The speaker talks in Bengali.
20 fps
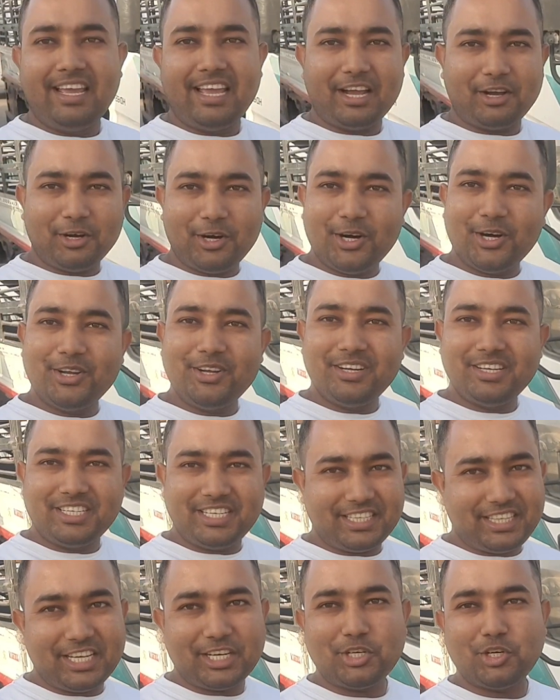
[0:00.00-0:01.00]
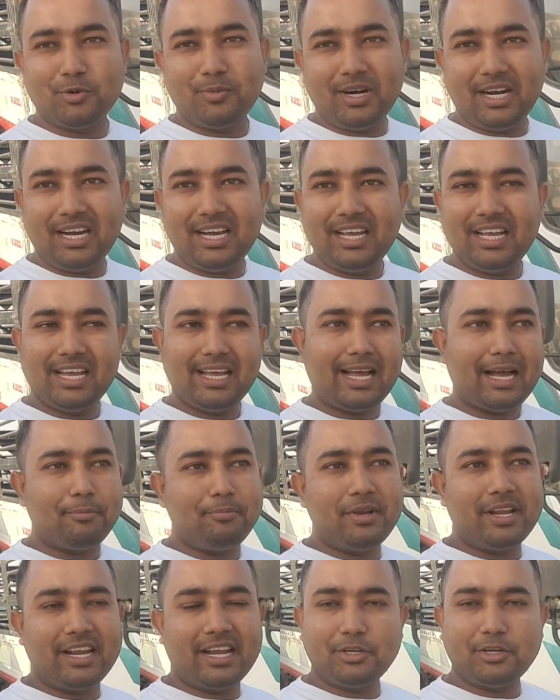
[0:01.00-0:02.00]
এখন শীতের সময়
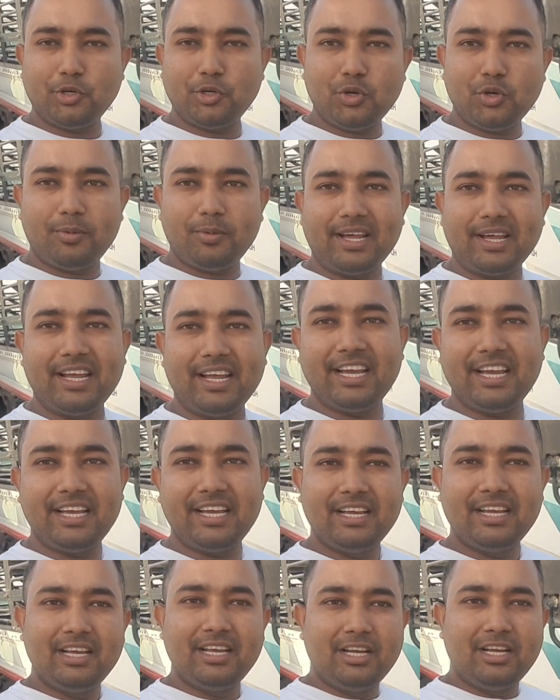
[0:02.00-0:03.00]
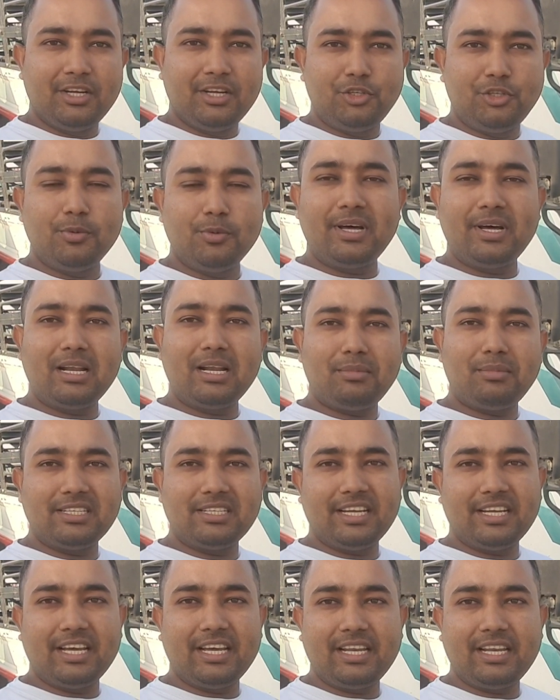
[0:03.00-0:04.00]
আপনারা শুক্রবারে জুমান
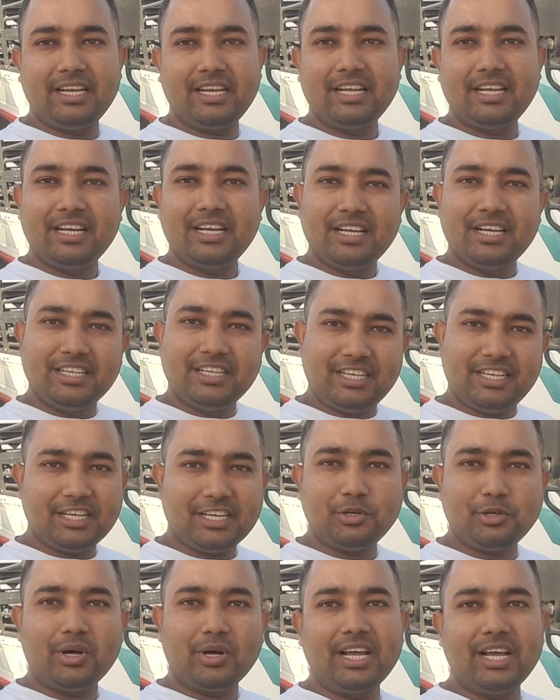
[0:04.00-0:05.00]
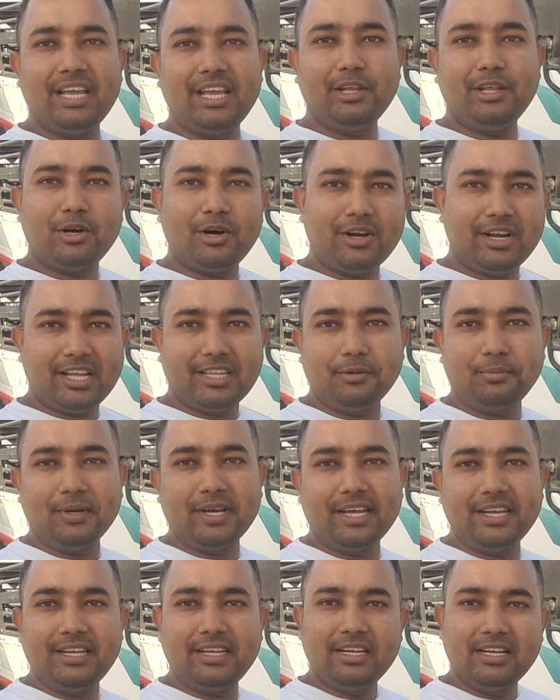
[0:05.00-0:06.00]
নামাজের শেষ করেই রওনা
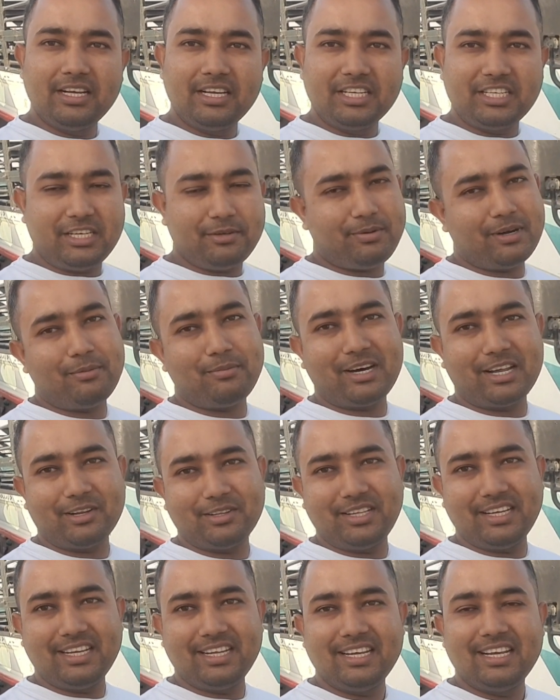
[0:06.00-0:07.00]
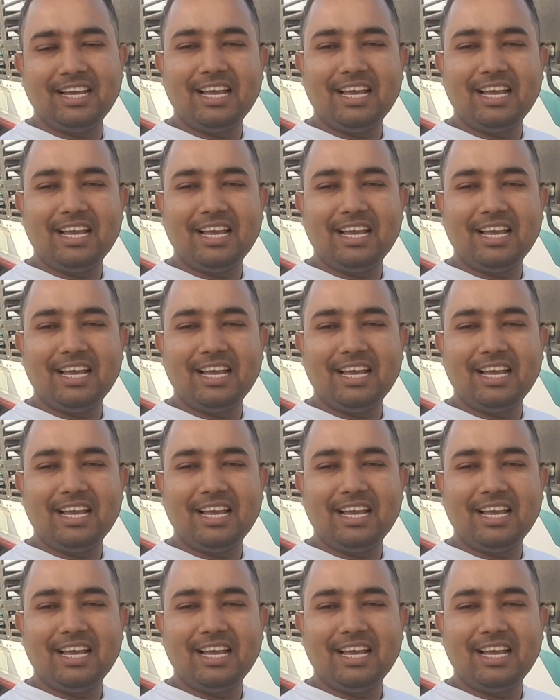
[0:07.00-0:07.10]
দিবেন শিফা মারতে